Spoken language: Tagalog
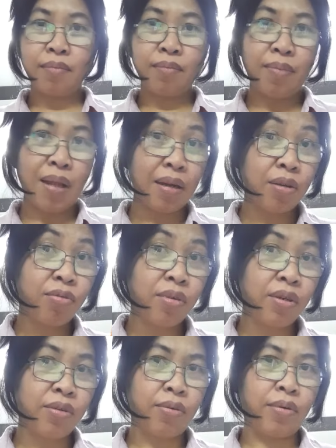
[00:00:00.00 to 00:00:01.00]
vlog ko
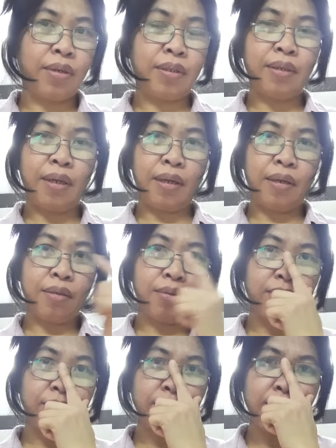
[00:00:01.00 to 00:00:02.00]
ngayon ay
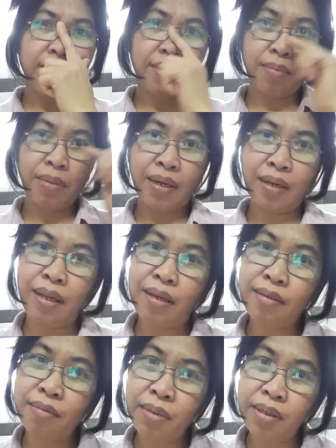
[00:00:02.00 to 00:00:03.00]
tungkol sa mga
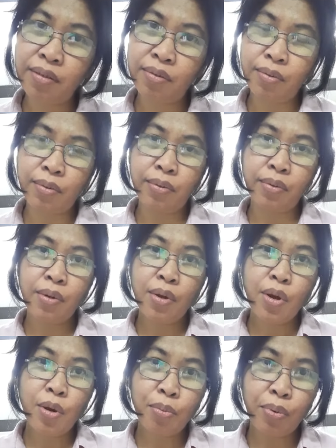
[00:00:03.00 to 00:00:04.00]
classmate ko
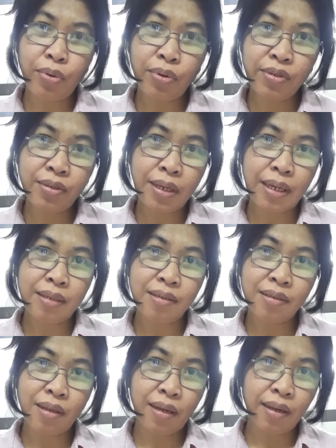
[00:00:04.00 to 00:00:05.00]
po dyan
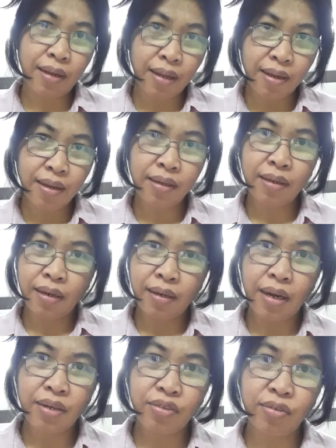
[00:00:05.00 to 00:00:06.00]
sa Kling
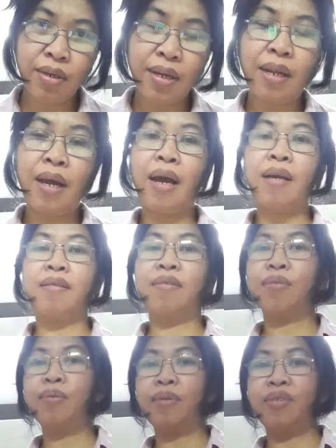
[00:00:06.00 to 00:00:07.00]
National High
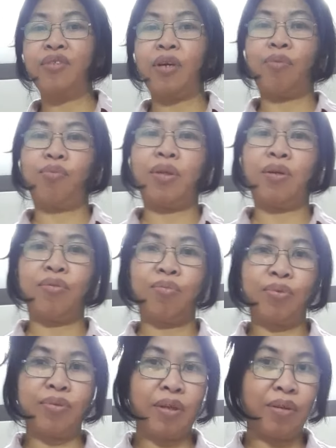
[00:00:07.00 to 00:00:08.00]
School. Shout
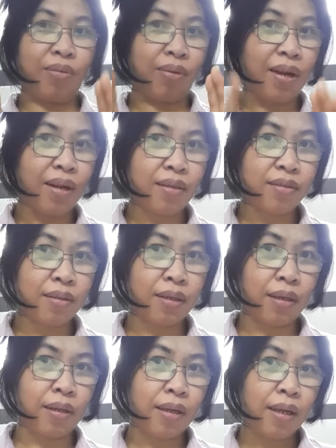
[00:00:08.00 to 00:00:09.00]
out po sa inyong lahat
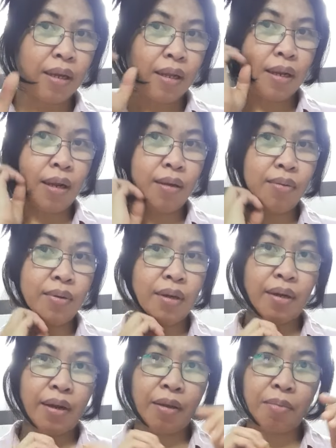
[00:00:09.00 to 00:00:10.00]
dyan. Lalo
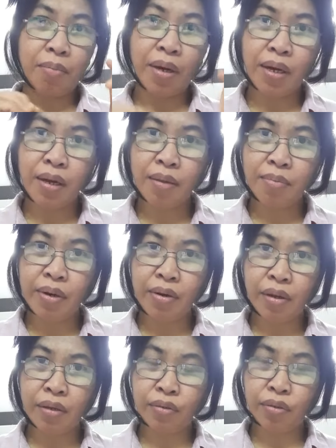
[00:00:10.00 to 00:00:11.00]
na kay Merly
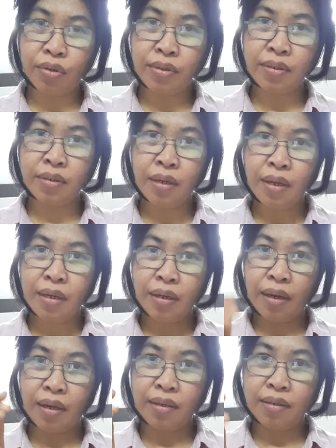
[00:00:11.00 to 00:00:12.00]
Barrientos,
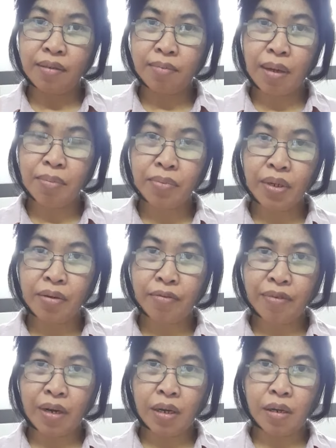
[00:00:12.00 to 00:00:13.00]
kay Ma'am
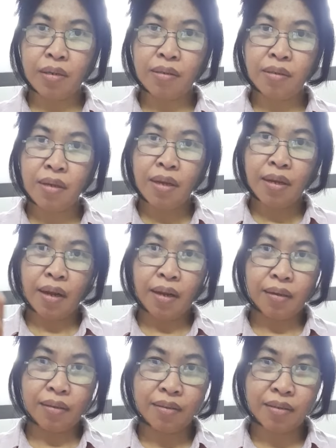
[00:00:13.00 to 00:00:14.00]
Narvaez,
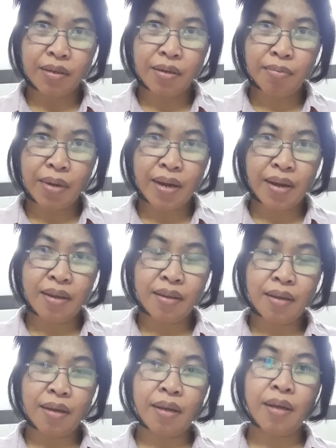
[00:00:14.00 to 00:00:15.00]
kang Sir
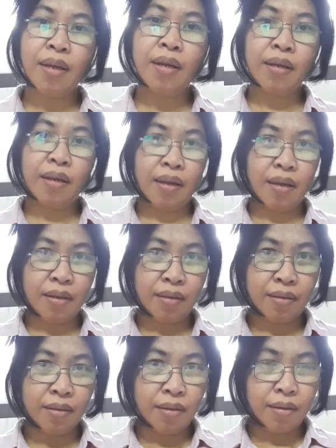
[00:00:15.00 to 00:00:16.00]
Maaya, kay